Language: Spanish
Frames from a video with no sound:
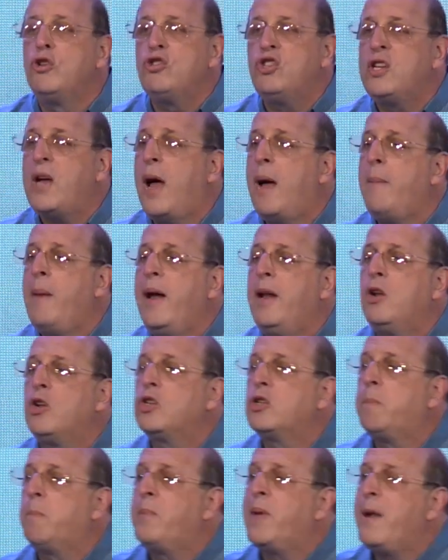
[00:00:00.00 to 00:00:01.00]
nos llama a
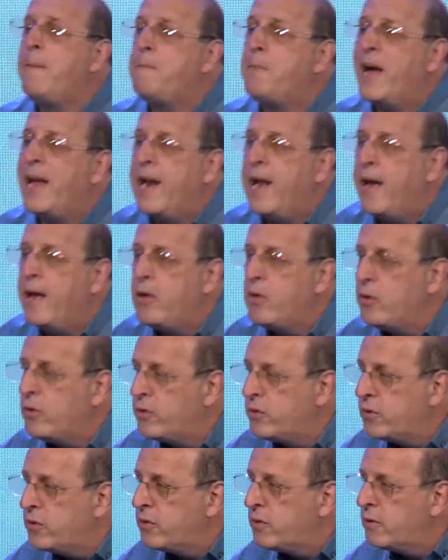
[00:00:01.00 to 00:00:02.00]
los
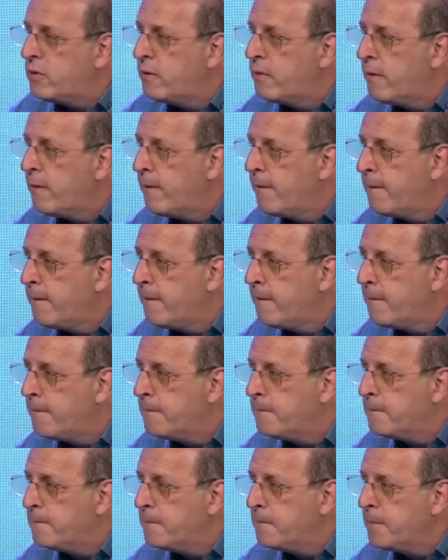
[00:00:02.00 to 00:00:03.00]
preparados.
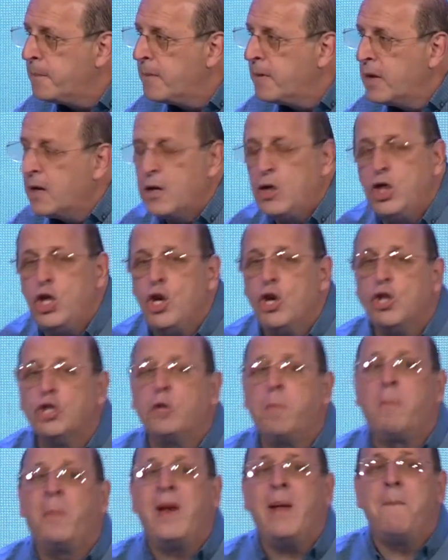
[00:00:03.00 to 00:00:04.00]

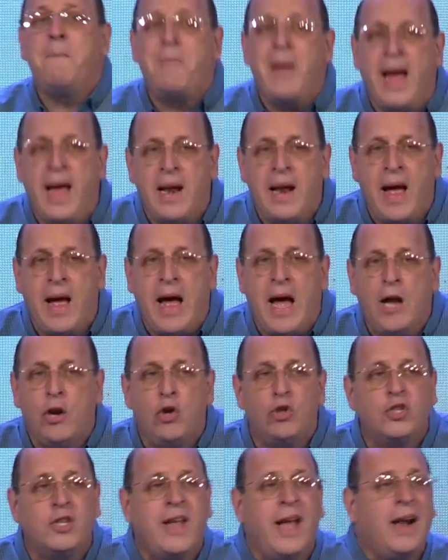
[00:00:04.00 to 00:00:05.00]
Dios prepara a
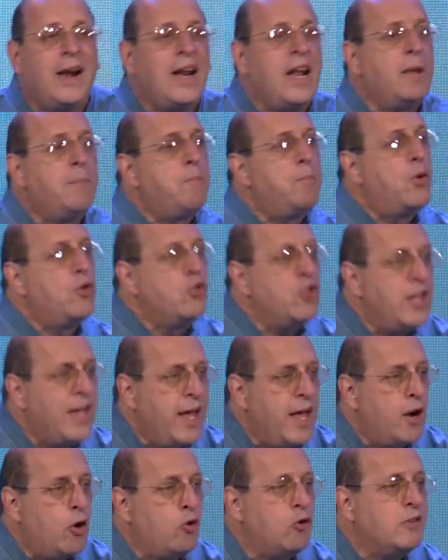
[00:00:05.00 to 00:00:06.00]
los que
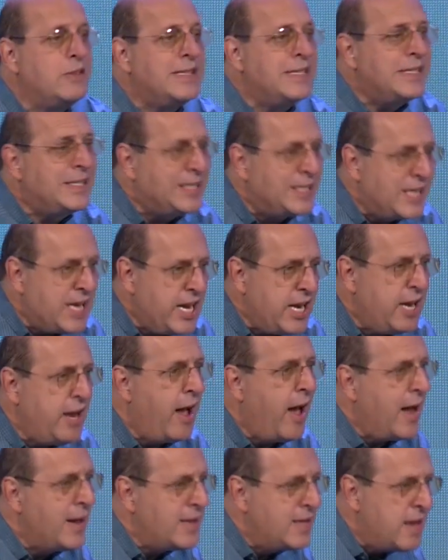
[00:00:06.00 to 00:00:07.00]
respondieron sí
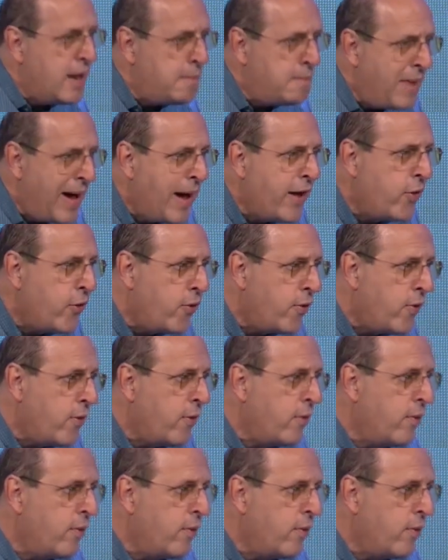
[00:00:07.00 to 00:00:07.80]
al llamado.